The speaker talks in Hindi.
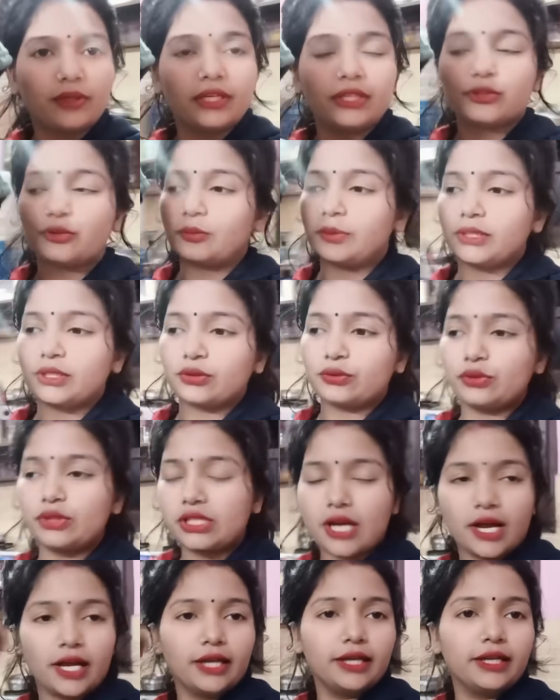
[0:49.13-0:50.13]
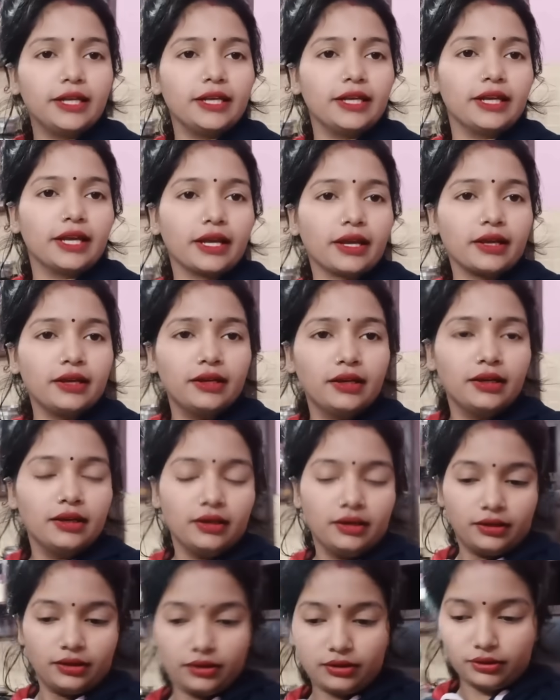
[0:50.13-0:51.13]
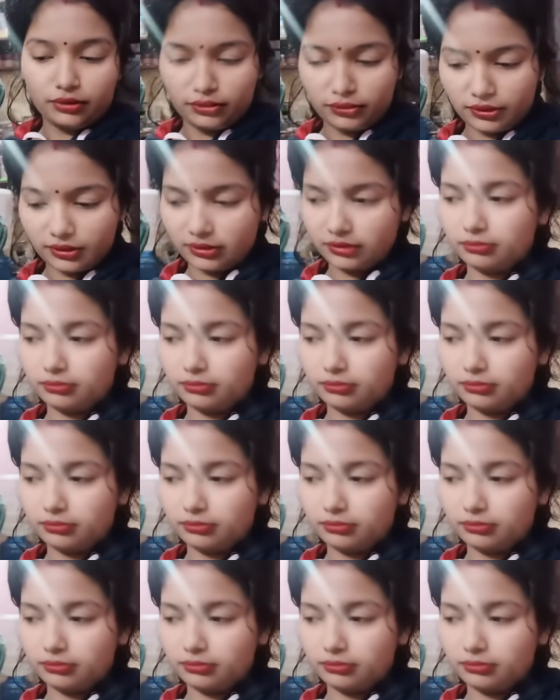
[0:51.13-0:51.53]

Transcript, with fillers: ये सुबह से कुछ खाई नहीं है और